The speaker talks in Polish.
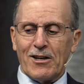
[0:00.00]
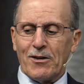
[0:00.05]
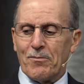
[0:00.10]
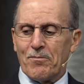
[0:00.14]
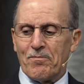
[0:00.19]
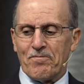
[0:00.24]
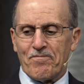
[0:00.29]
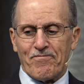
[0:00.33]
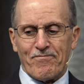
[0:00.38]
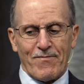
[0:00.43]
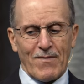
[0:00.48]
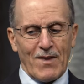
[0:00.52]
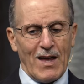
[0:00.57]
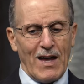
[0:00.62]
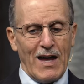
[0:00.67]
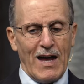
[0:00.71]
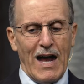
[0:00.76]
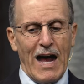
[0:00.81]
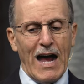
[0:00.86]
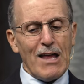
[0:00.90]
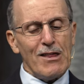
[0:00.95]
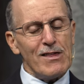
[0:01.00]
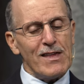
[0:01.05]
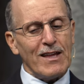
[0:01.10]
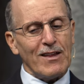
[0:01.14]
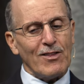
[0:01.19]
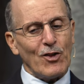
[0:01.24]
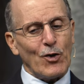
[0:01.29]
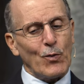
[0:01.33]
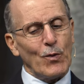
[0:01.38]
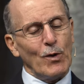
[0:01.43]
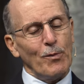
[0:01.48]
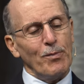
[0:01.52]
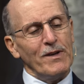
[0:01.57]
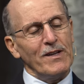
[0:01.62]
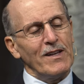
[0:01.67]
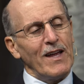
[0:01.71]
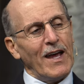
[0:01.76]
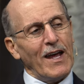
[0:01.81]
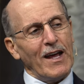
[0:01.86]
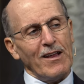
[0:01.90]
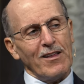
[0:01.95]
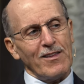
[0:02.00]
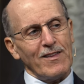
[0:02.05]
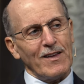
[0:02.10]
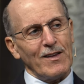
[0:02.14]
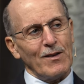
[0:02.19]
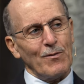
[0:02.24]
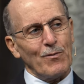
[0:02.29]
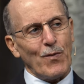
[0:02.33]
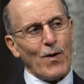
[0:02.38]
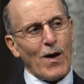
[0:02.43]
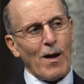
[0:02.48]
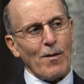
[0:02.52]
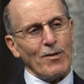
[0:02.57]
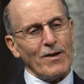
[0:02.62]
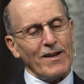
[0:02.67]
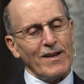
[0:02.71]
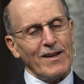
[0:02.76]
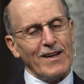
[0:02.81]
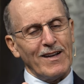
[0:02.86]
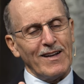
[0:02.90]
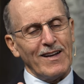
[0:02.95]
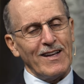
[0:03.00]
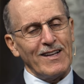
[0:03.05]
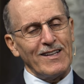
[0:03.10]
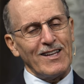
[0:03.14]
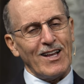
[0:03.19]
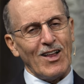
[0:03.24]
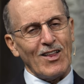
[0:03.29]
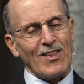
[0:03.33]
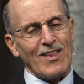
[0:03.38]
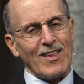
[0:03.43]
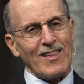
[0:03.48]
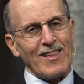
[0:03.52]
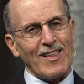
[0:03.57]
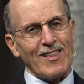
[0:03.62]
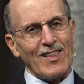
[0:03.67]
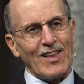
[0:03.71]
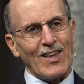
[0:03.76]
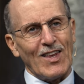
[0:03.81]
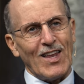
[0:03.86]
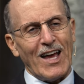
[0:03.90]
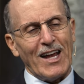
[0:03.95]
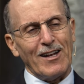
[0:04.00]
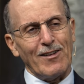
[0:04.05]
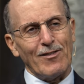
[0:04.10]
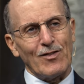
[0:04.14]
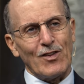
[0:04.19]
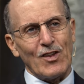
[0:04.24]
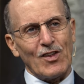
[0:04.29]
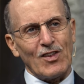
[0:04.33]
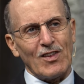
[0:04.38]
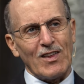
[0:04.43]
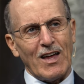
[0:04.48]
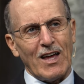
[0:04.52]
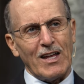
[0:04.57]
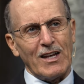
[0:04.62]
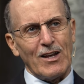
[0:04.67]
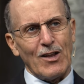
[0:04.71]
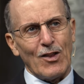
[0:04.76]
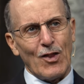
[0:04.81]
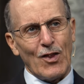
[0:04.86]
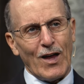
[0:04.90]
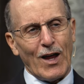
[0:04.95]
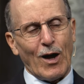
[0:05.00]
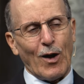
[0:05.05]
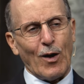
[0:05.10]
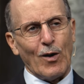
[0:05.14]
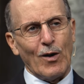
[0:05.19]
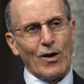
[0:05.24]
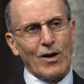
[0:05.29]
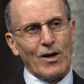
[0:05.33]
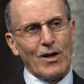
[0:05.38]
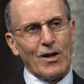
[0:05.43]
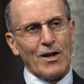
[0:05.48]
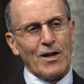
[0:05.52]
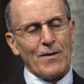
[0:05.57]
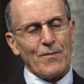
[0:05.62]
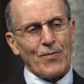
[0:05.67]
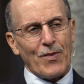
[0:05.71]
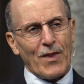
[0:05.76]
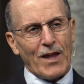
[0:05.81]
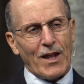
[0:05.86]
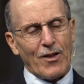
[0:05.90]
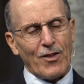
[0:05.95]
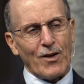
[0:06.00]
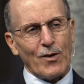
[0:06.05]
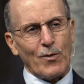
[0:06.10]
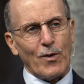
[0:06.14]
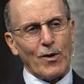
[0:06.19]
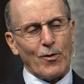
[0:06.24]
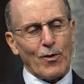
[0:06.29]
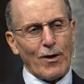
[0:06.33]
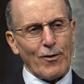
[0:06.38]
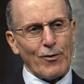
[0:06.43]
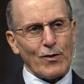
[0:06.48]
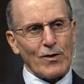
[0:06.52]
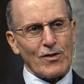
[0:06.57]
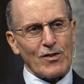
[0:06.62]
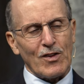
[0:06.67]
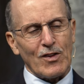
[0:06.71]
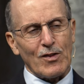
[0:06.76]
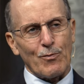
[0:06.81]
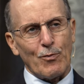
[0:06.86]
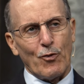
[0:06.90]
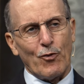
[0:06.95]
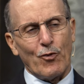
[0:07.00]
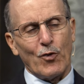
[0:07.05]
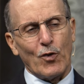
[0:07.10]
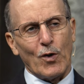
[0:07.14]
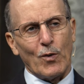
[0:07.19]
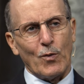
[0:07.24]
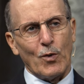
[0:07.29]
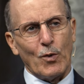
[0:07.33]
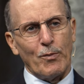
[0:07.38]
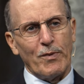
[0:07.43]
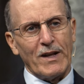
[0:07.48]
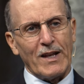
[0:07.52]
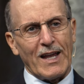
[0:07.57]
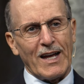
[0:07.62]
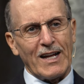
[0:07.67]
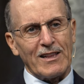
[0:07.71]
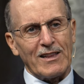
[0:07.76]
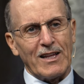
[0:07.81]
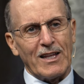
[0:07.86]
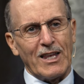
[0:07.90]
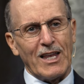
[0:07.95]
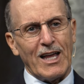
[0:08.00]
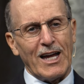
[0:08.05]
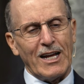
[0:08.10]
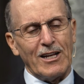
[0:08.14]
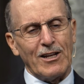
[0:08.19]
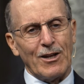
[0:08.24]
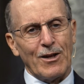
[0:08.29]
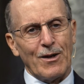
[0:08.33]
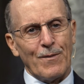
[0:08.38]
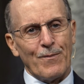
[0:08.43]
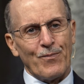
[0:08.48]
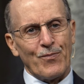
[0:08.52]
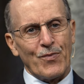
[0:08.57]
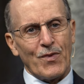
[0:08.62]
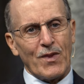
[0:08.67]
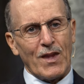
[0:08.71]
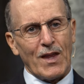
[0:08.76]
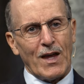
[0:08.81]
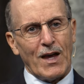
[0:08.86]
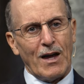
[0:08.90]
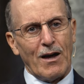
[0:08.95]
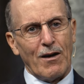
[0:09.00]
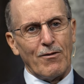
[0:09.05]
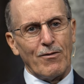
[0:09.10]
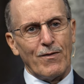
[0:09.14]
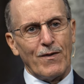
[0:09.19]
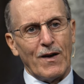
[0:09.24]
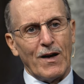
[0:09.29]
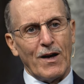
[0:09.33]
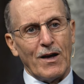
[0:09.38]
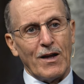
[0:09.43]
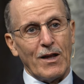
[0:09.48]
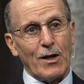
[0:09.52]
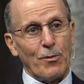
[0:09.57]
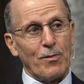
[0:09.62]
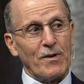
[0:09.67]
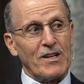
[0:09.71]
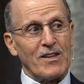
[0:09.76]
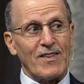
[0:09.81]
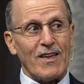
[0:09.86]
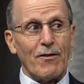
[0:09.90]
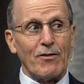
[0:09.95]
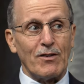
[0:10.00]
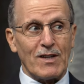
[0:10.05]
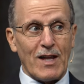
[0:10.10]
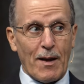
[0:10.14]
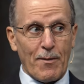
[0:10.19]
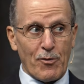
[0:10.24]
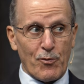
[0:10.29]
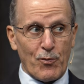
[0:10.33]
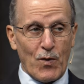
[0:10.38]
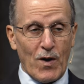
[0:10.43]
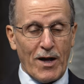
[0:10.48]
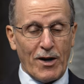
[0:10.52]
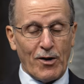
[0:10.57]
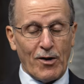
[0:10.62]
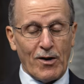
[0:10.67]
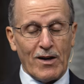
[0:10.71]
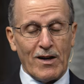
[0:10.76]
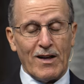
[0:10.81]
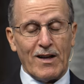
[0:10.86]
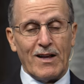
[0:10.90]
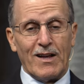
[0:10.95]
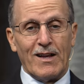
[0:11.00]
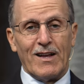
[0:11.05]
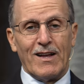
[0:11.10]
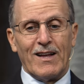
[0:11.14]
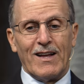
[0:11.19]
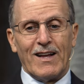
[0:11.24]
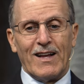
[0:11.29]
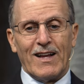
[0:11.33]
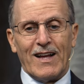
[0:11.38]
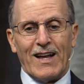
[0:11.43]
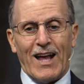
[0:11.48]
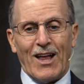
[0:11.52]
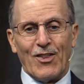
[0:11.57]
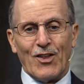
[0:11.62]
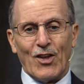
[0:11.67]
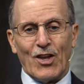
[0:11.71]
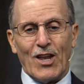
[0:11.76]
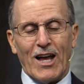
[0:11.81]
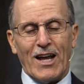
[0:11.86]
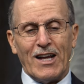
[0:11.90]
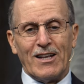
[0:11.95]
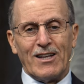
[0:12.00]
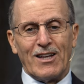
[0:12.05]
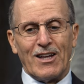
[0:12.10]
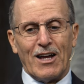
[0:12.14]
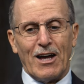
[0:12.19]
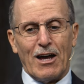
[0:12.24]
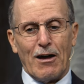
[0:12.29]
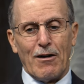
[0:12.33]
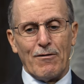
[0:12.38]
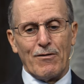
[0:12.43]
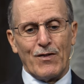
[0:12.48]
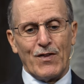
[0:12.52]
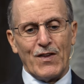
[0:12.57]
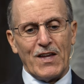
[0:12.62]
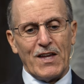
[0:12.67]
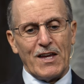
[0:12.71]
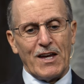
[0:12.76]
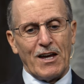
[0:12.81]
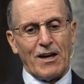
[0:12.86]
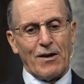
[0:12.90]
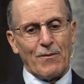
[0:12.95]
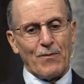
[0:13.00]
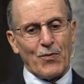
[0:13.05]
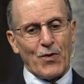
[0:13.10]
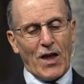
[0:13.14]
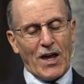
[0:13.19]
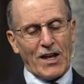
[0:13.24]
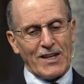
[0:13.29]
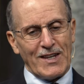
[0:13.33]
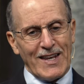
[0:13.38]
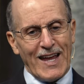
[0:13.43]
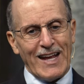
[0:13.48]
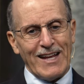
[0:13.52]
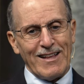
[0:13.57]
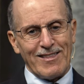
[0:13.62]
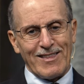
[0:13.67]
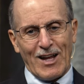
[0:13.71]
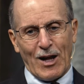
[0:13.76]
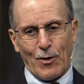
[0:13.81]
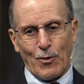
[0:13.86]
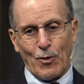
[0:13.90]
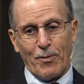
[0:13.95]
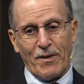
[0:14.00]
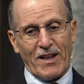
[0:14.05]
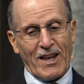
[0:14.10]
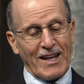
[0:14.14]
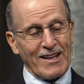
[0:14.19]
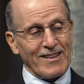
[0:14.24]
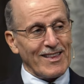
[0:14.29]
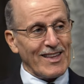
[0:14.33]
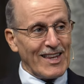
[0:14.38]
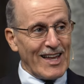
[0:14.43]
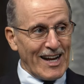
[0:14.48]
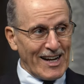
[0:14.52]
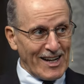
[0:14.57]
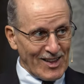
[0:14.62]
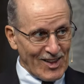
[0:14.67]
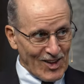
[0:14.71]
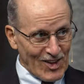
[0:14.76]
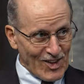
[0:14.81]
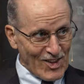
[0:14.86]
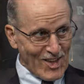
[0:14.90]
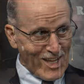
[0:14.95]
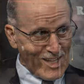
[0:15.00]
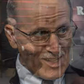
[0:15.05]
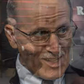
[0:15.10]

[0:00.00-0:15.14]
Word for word: Nie tylko Żydzi, ale wszelkie ciało. Jednym z elementów szabatu jest odpoczynek. Myślę, że będą dni. Czytamy, że światło słoneczne będzie siedem razy uh, jaśniejsze, a noc w niebie będzie tak jasna jak nasze obecne uh, dni. Będzie więc jaśniejsza i